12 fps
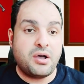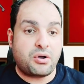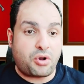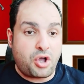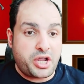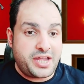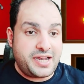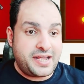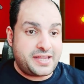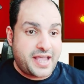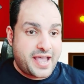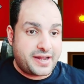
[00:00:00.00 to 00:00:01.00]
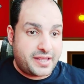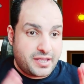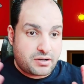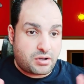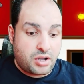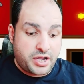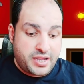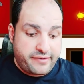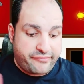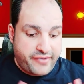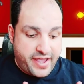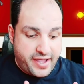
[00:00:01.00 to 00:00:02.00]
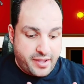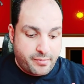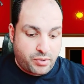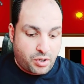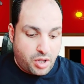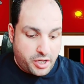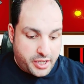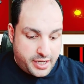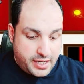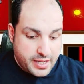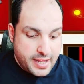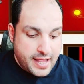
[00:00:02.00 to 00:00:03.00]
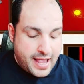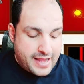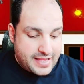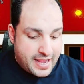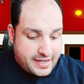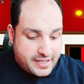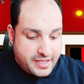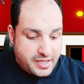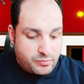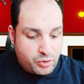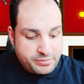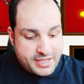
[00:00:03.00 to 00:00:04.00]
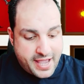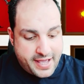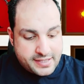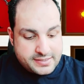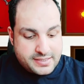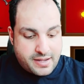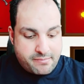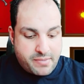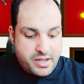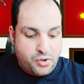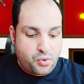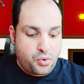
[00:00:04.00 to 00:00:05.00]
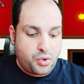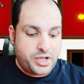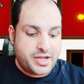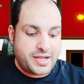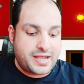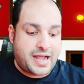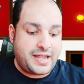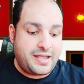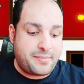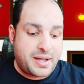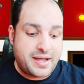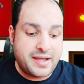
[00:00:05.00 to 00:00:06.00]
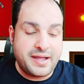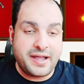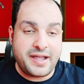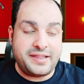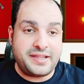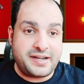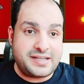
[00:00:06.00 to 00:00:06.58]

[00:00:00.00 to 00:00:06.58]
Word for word: راجل اداري راجل فاهم راجل ادرجي ممتاز لما يقول للعيبه ان